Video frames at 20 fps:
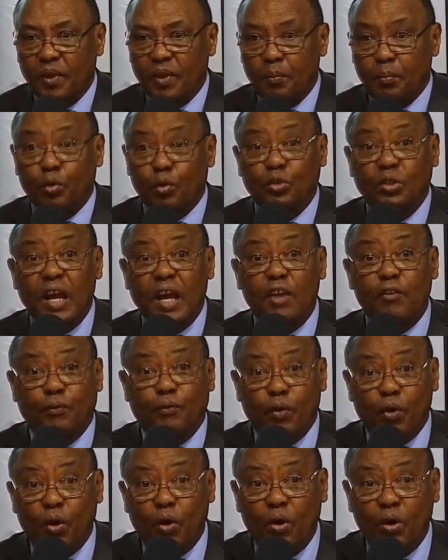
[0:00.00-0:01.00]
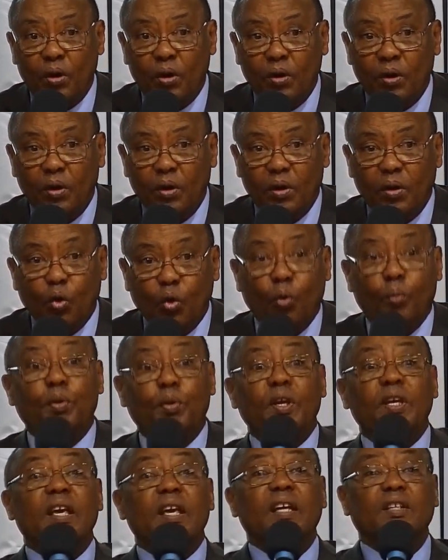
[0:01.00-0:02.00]
Pour cela, il faut
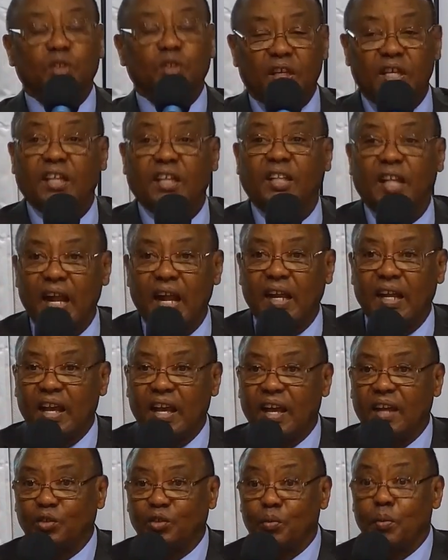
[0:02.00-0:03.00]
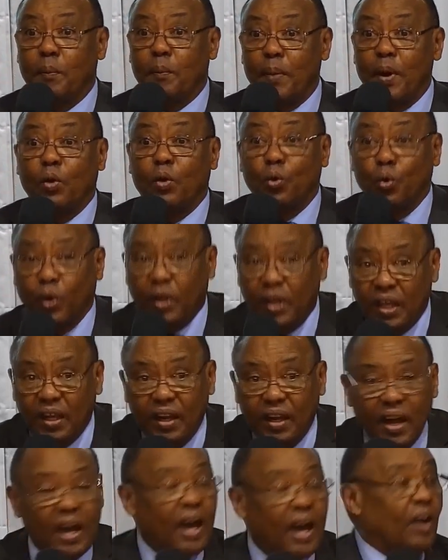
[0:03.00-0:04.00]
oublier ce qui est en arrière. Tu ne peux pas courir
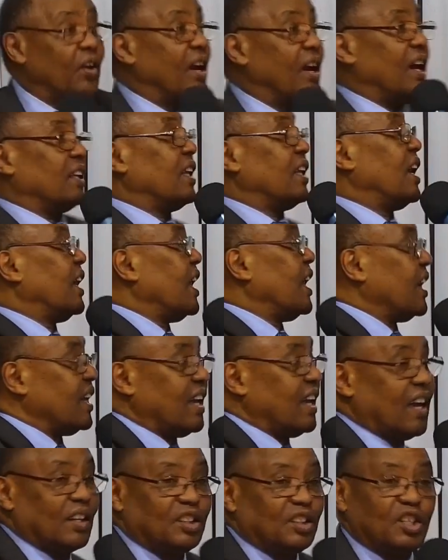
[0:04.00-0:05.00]
en regardant en arrière.